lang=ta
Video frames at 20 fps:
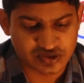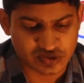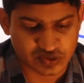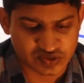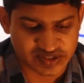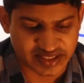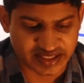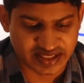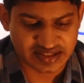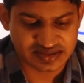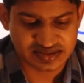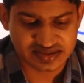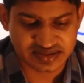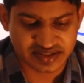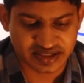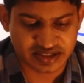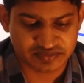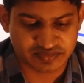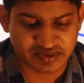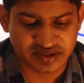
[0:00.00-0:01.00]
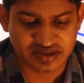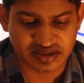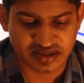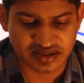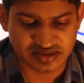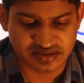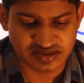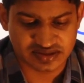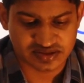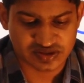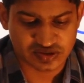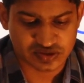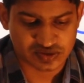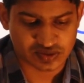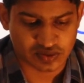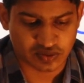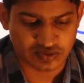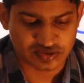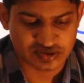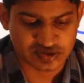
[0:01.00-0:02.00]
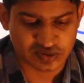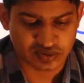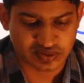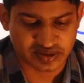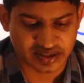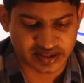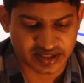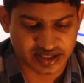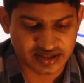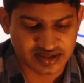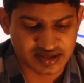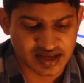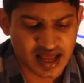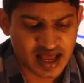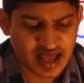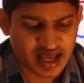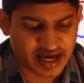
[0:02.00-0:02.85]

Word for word: ஸோ செகண்ட் ஸ்டேட்மெண்ட் திஸ் இஸ் ஆல்சோ கரெக்ட்